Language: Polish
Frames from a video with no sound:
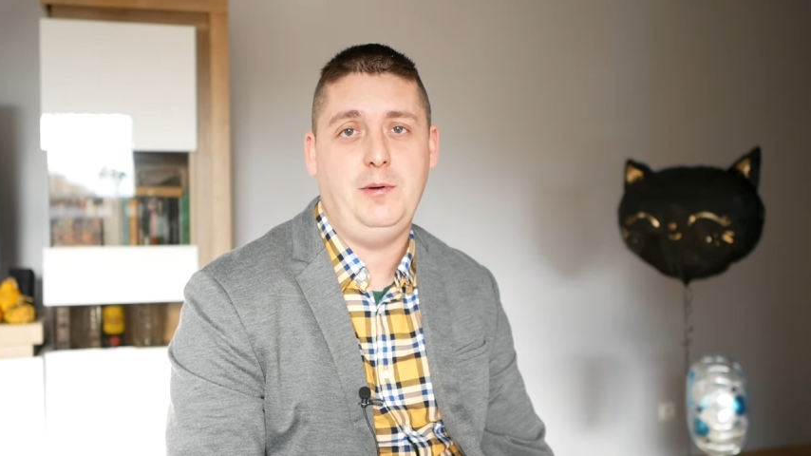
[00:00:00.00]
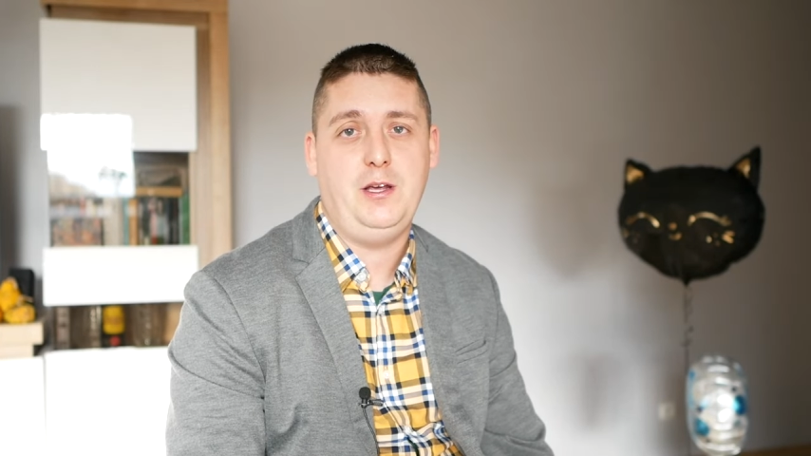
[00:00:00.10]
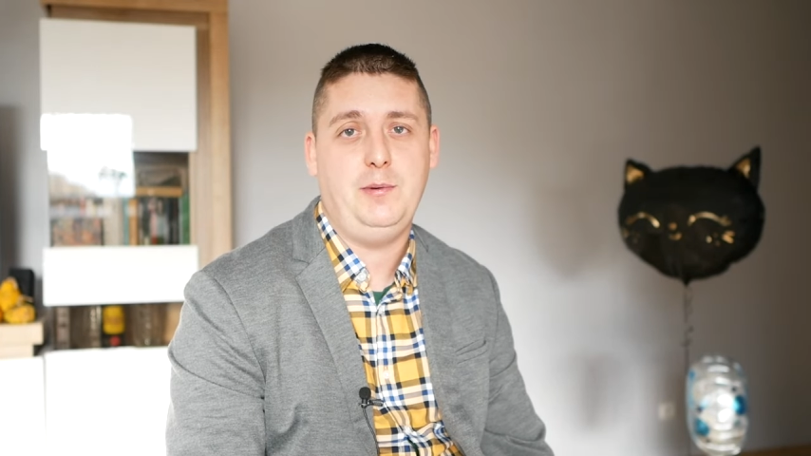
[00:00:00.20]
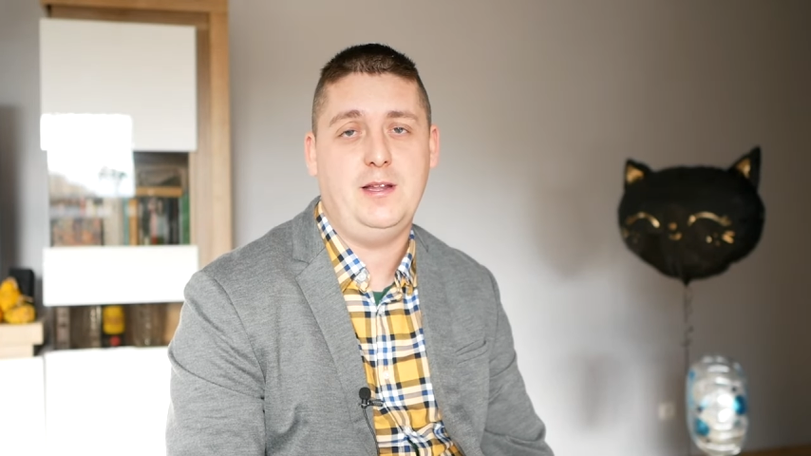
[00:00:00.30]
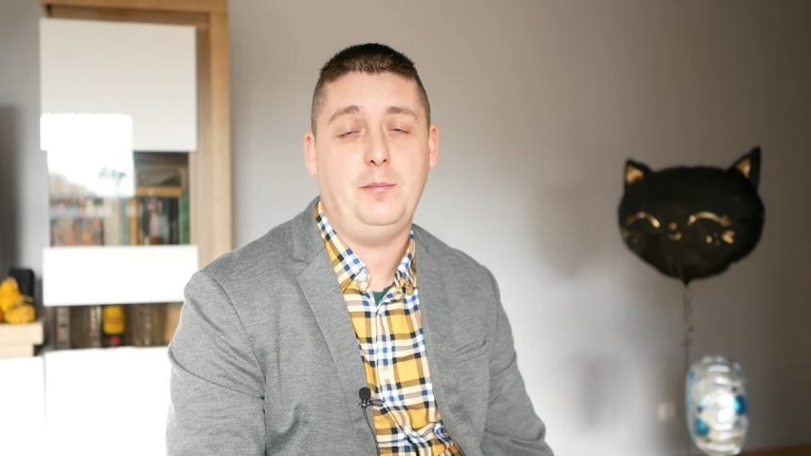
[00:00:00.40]

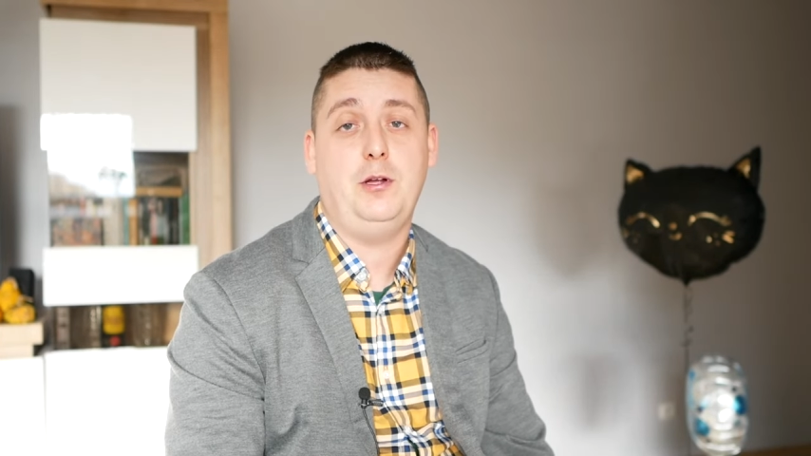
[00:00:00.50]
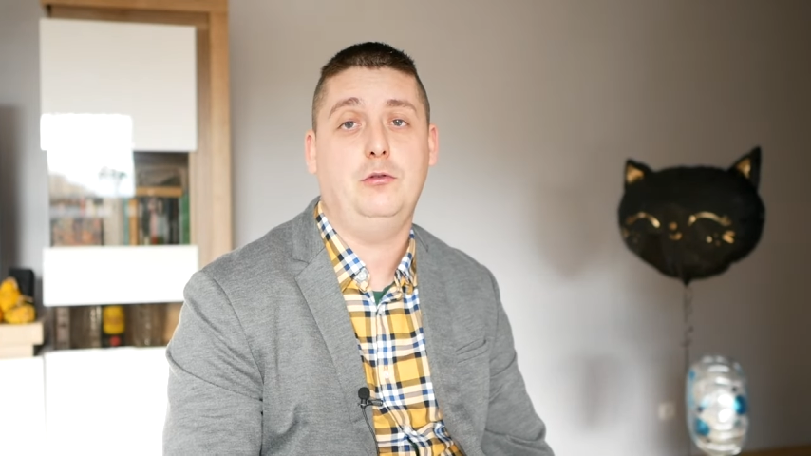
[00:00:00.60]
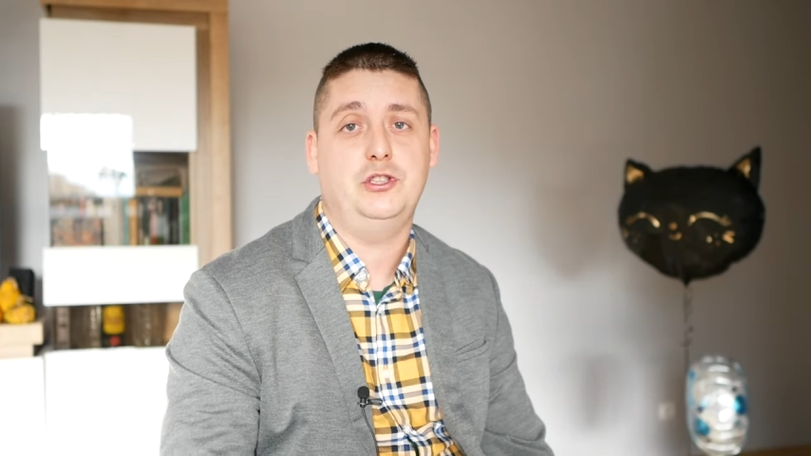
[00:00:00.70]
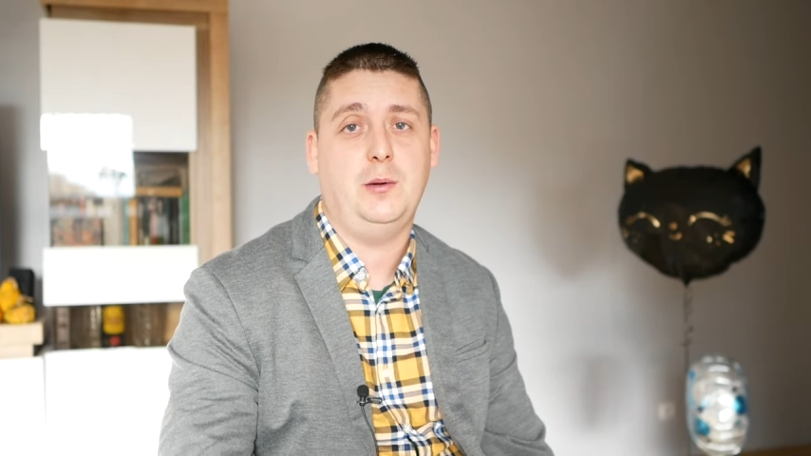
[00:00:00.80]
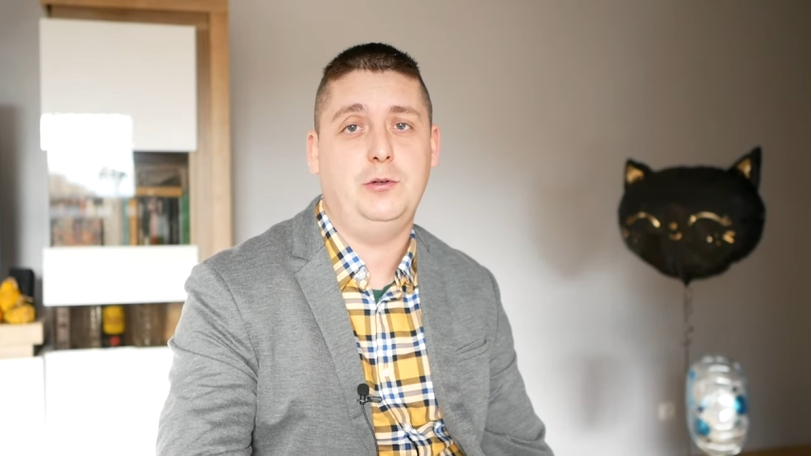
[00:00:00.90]
kibicami,
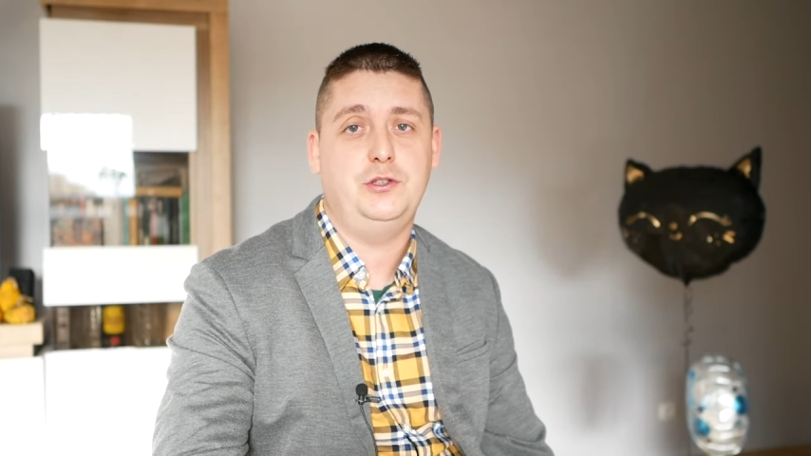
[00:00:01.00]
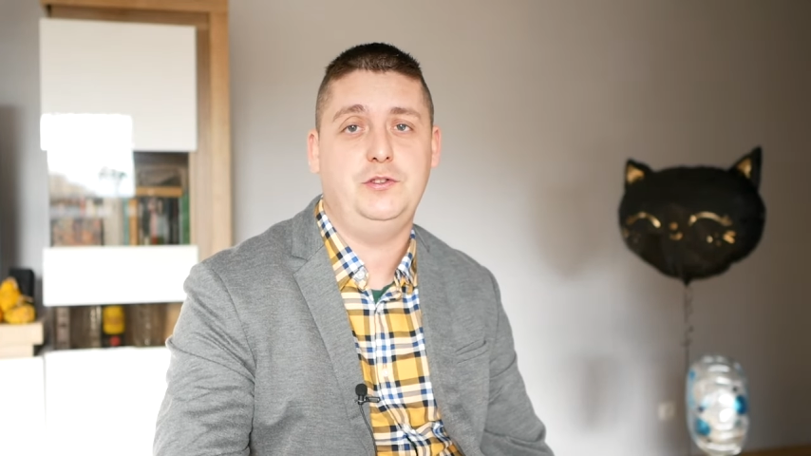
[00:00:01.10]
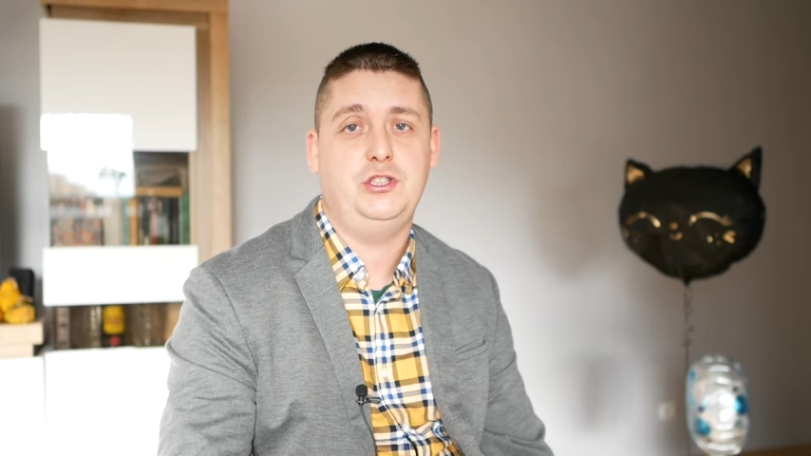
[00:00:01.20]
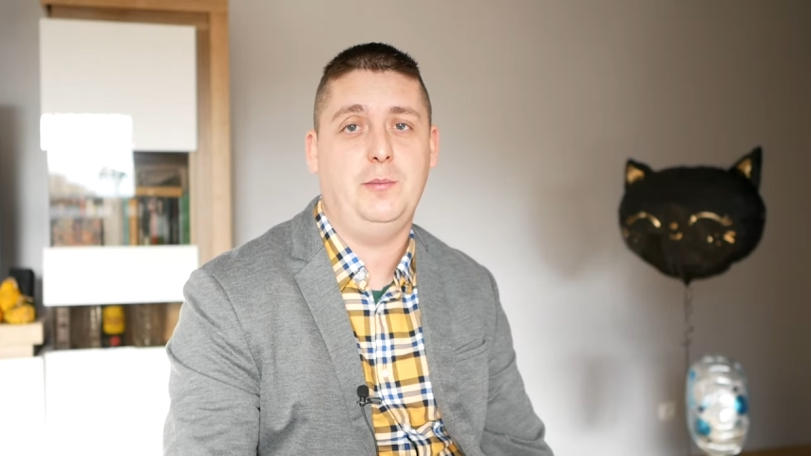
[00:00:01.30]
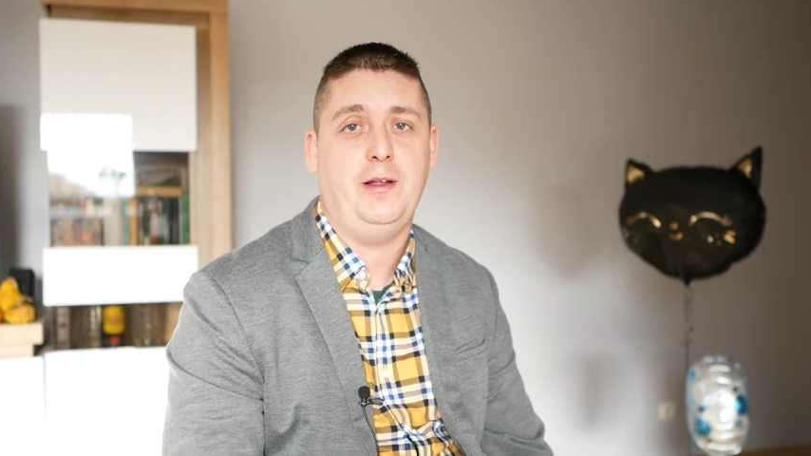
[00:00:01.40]
którzy tam
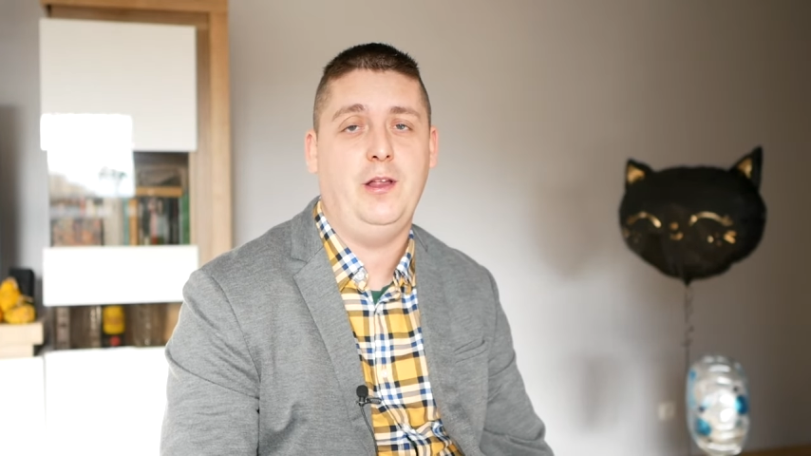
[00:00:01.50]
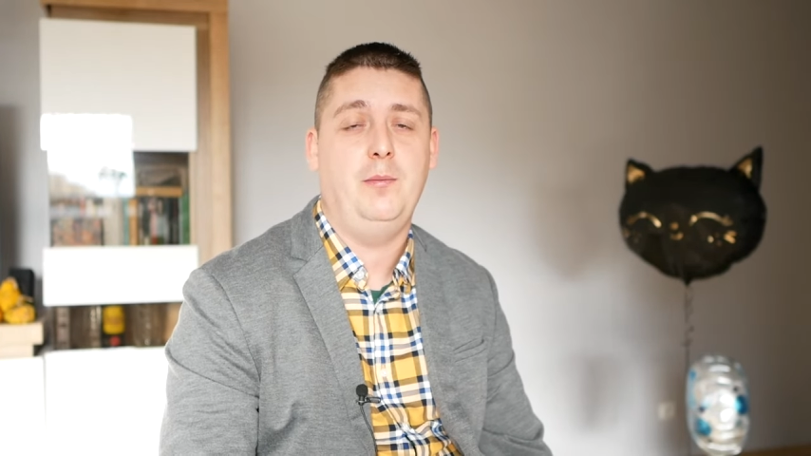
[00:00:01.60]
oczywiście będą.